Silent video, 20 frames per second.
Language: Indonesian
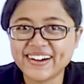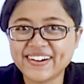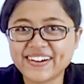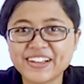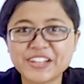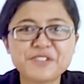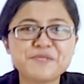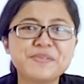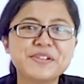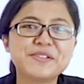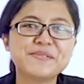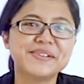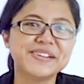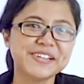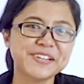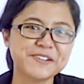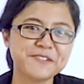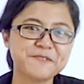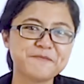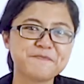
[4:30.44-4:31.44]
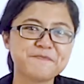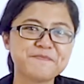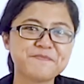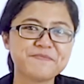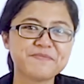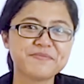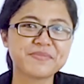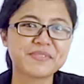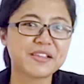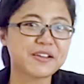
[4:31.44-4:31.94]
Oke teman-teman,
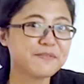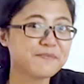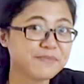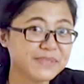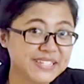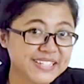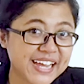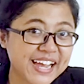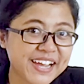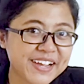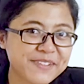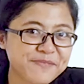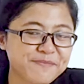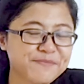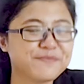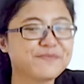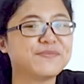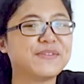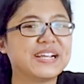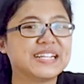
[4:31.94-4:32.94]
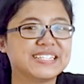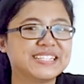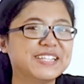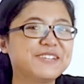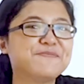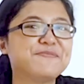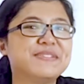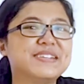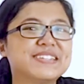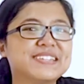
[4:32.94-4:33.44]
bisa?
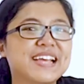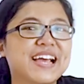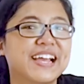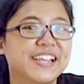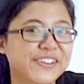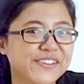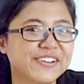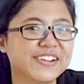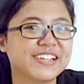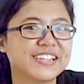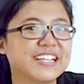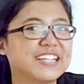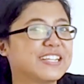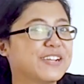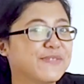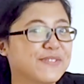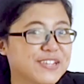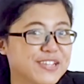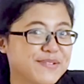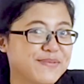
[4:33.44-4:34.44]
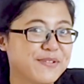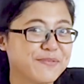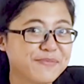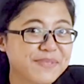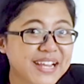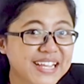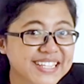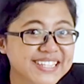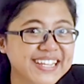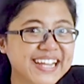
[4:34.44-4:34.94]
Pasti bisa. Yuk kita sama-sama
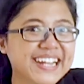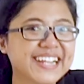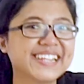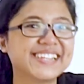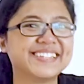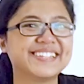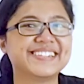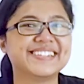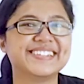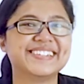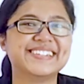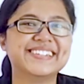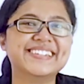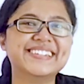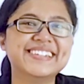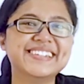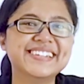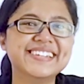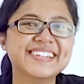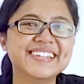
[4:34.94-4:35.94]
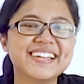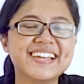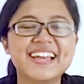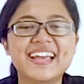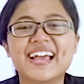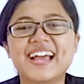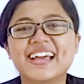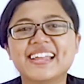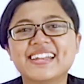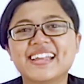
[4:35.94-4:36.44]
belajar.
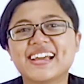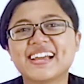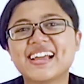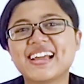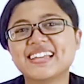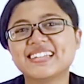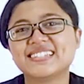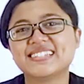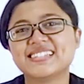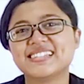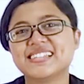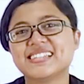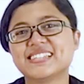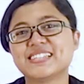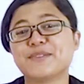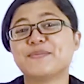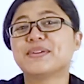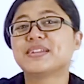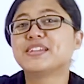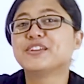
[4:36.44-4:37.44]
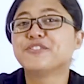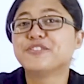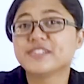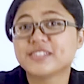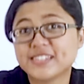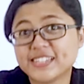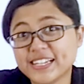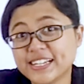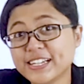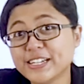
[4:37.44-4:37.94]
Nah guys, sampai di
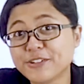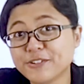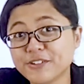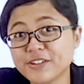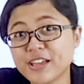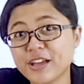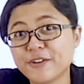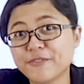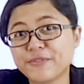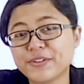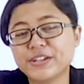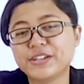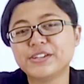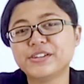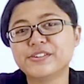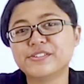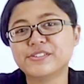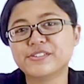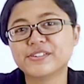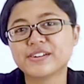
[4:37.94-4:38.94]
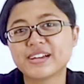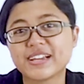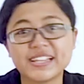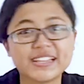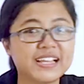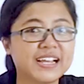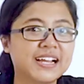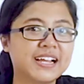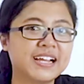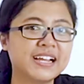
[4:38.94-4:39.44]
sini dulu ya video
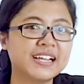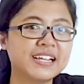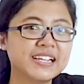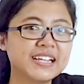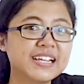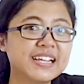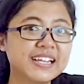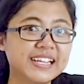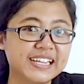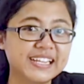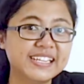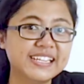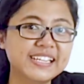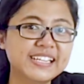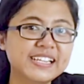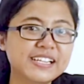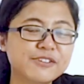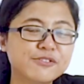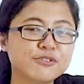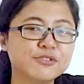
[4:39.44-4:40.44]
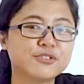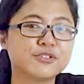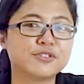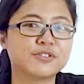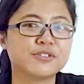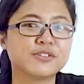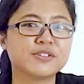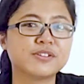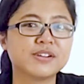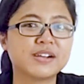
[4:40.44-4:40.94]
kita ini
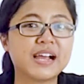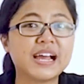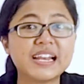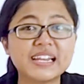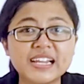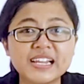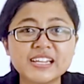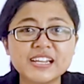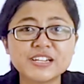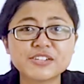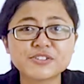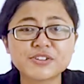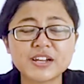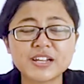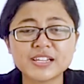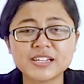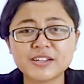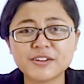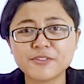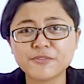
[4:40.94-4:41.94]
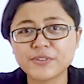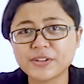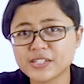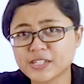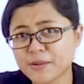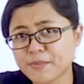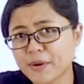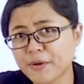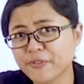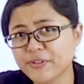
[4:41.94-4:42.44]
untuk kalian yang suka
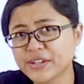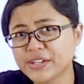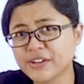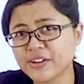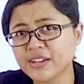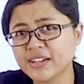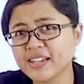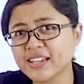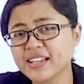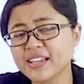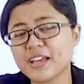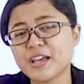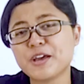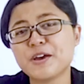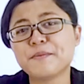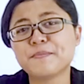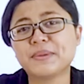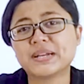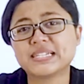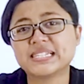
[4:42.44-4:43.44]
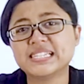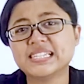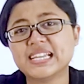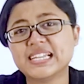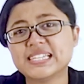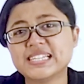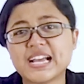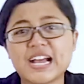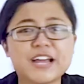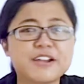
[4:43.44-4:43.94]
sama video ini
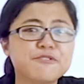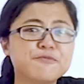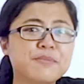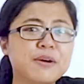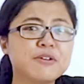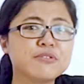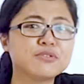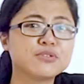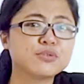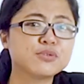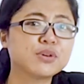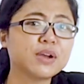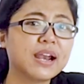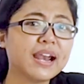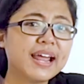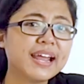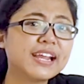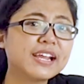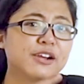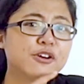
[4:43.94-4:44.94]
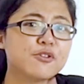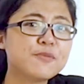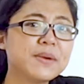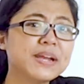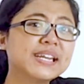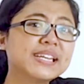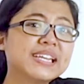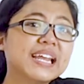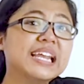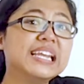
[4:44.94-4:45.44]
Pastinya jangan lupa untuk like,
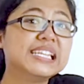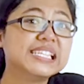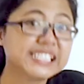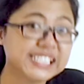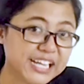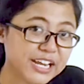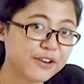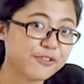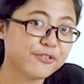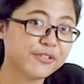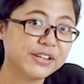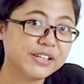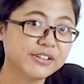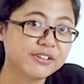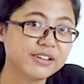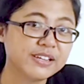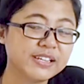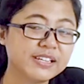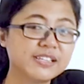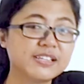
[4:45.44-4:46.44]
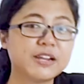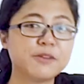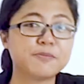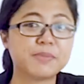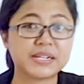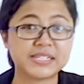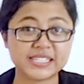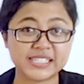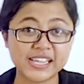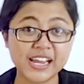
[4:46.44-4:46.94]
comment, dan share video ini. Dan
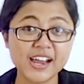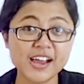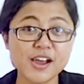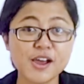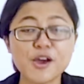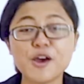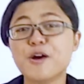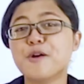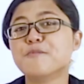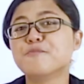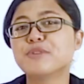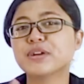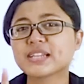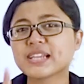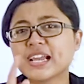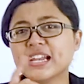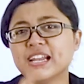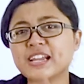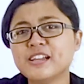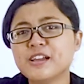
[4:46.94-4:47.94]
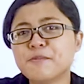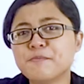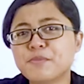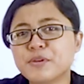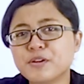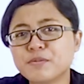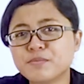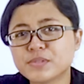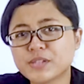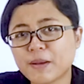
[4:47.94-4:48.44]
pastinya buat kalian yang
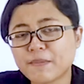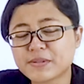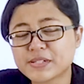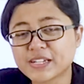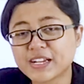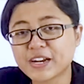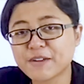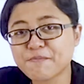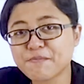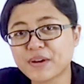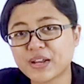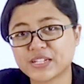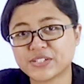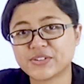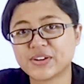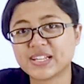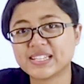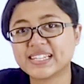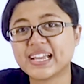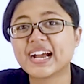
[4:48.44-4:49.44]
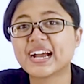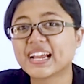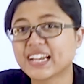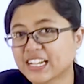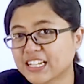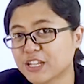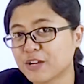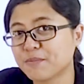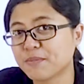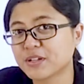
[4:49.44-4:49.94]
belum subscribe langsung aja
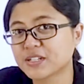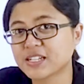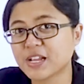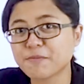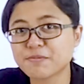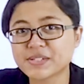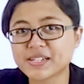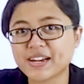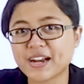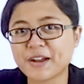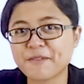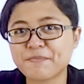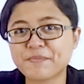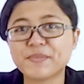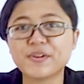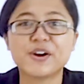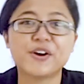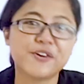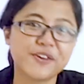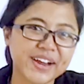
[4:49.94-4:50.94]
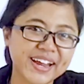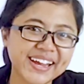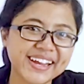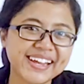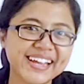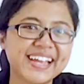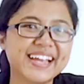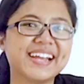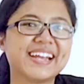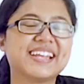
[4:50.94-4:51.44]
klik tombol subscribe.
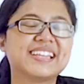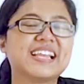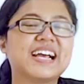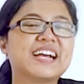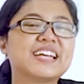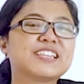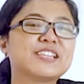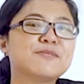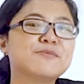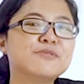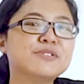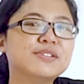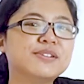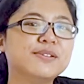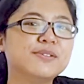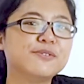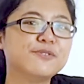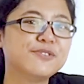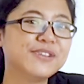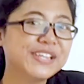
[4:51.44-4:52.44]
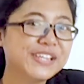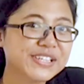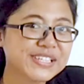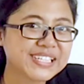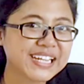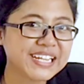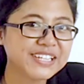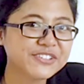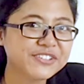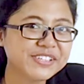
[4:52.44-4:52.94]
Oke, kita ketemu di video
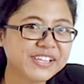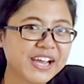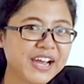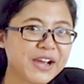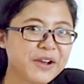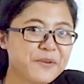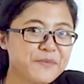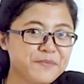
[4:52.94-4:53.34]
selanjutnya.